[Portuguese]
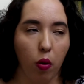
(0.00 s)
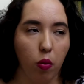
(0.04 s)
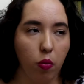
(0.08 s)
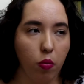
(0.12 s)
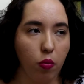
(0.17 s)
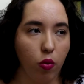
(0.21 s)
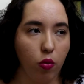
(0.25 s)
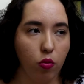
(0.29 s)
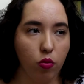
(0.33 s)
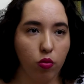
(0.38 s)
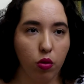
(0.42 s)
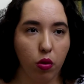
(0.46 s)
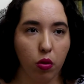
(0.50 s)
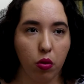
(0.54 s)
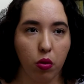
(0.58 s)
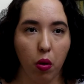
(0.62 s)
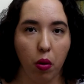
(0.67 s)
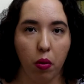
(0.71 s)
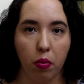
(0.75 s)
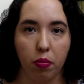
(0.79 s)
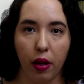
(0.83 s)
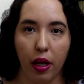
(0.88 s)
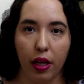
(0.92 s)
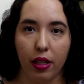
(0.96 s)
um mundo
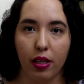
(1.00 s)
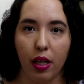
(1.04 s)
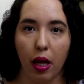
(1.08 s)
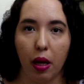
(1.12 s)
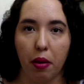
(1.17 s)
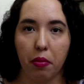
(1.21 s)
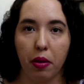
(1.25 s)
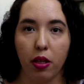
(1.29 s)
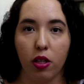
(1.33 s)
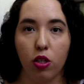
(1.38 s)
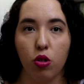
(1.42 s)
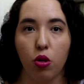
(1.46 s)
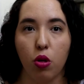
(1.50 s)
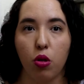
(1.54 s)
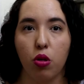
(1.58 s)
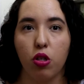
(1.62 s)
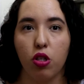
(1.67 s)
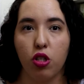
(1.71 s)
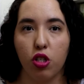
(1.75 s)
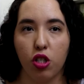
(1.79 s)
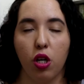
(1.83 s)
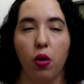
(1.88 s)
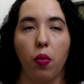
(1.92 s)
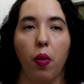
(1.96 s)
completamente
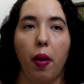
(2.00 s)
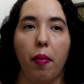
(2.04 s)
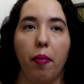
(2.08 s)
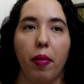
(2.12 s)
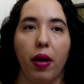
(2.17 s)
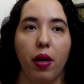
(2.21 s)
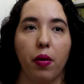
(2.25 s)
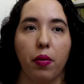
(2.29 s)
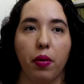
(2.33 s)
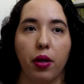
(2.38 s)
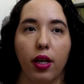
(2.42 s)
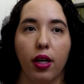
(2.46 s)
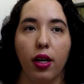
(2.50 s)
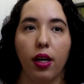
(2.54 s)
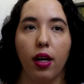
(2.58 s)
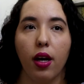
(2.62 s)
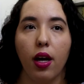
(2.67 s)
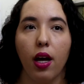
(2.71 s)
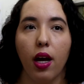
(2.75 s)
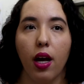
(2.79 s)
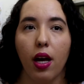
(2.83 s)
hostil, é meio que